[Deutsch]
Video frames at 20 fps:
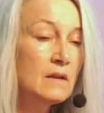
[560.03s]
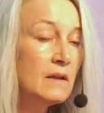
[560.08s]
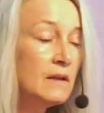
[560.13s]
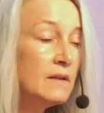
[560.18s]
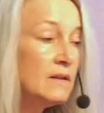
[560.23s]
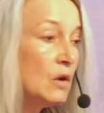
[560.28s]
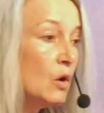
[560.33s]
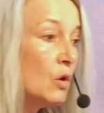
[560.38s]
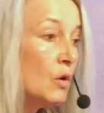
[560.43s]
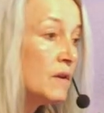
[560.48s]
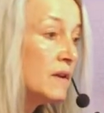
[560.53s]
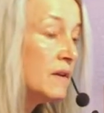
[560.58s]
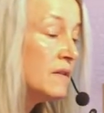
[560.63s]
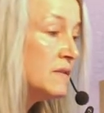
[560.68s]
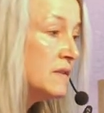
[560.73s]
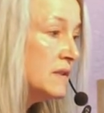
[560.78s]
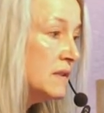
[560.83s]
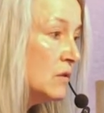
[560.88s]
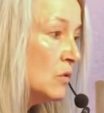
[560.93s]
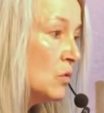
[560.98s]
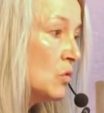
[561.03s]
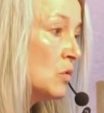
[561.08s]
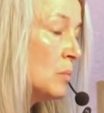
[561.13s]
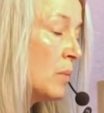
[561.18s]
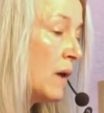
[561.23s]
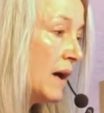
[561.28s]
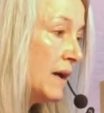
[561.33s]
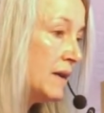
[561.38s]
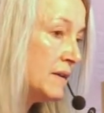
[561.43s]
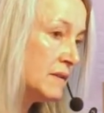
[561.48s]
in der Orientierung
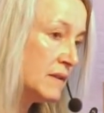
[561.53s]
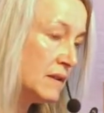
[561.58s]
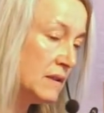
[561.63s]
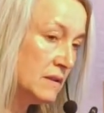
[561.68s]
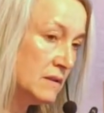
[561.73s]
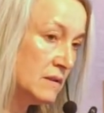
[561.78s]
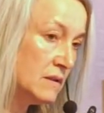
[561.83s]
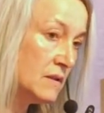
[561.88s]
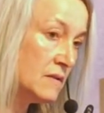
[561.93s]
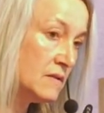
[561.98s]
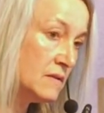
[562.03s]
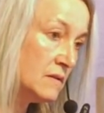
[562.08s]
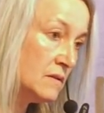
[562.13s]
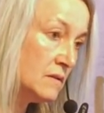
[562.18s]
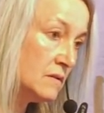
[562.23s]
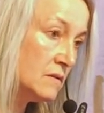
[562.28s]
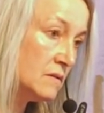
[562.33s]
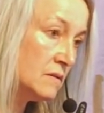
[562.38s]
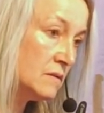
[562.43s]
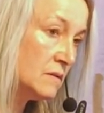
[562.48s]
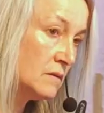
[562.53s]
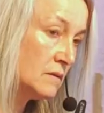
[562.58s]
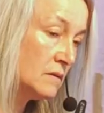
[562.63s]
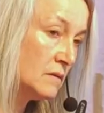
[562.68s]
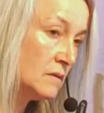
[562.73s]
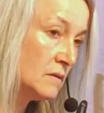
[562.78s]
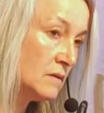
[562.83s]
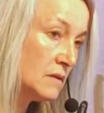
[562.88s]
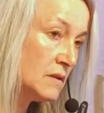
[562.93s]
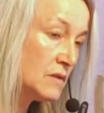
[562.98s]
beeinträchtigt sind.
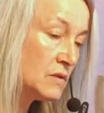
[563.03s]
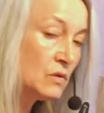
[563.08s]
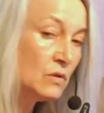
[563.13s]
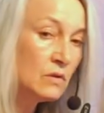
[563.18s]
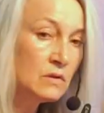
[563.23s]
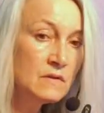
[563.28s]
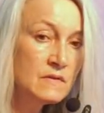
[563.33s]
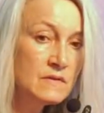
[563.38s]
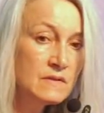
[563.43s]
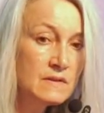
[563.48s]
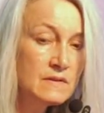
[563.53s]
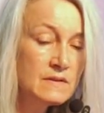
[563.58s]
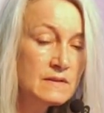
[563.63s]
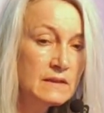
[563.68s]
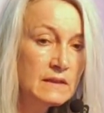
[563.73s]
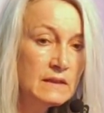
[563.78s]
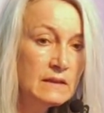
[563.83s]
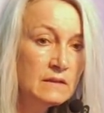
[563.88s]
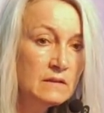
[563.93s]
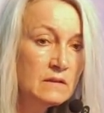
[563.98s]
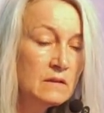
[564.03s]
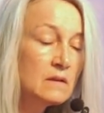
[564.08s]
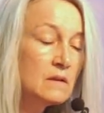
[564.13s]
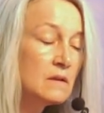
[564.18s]
Das können Sie sehen